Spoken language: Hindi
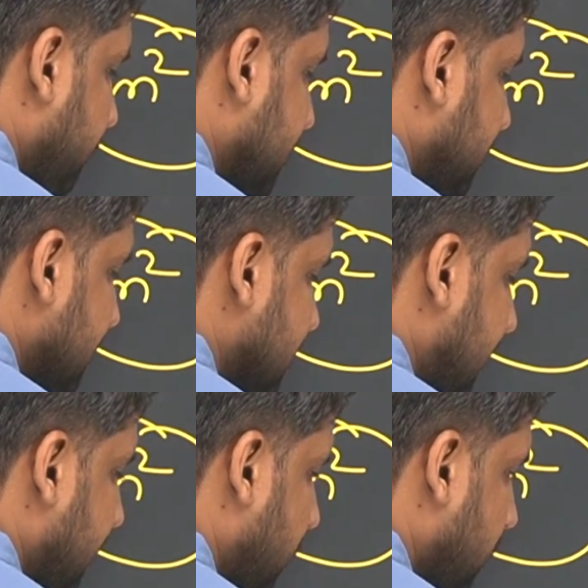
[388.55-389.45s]
बत्तीस
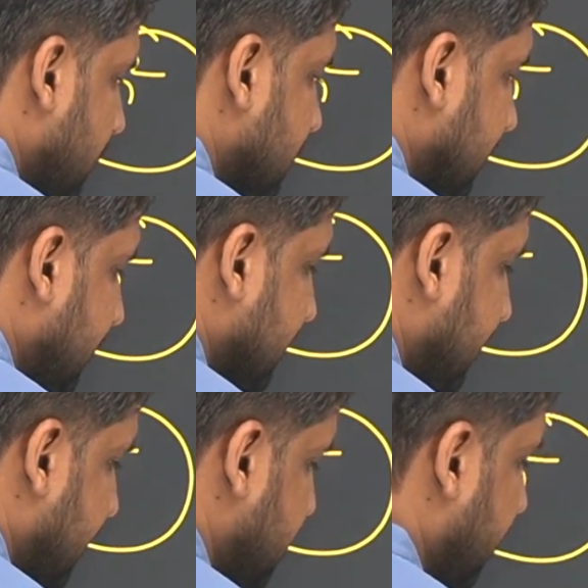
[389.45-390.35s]
लाख और
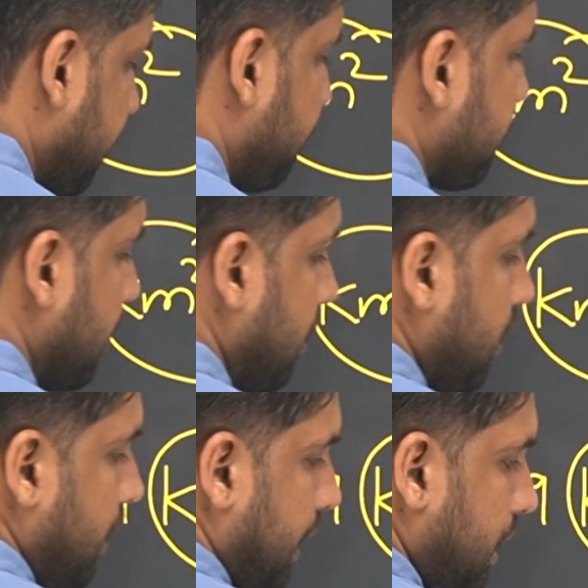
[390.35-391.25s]
सत्यासी हज़ार
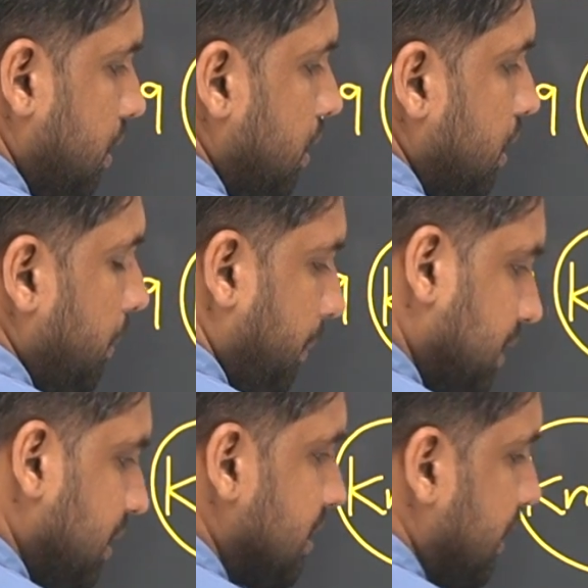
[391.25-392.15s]
है ना
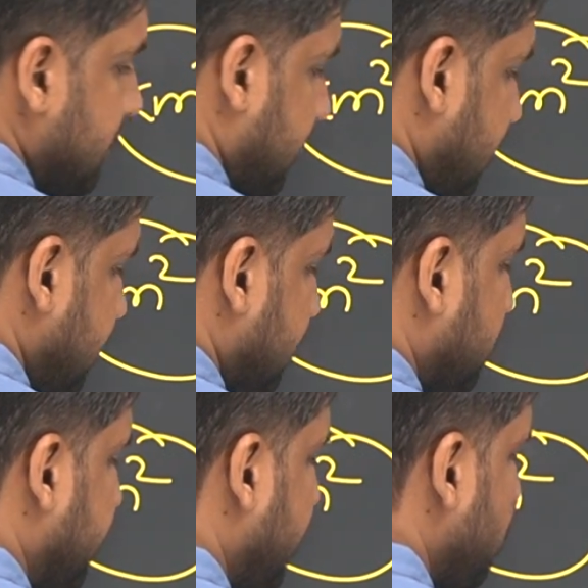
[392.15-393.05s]
बत्तीस लाख सत्यासी हज़ार
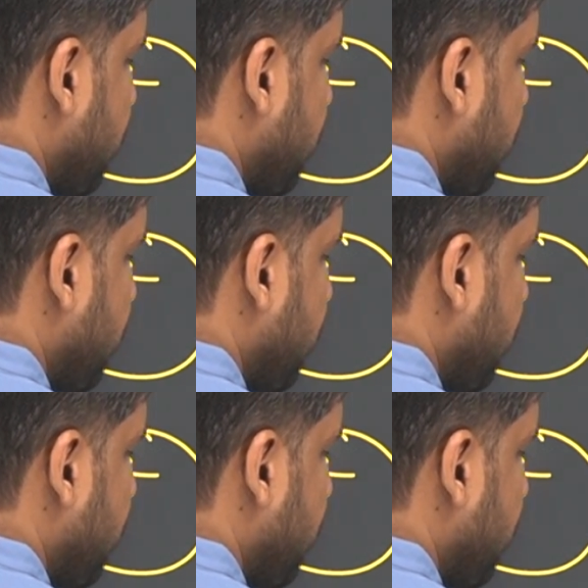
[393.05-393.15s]
तो थर्टी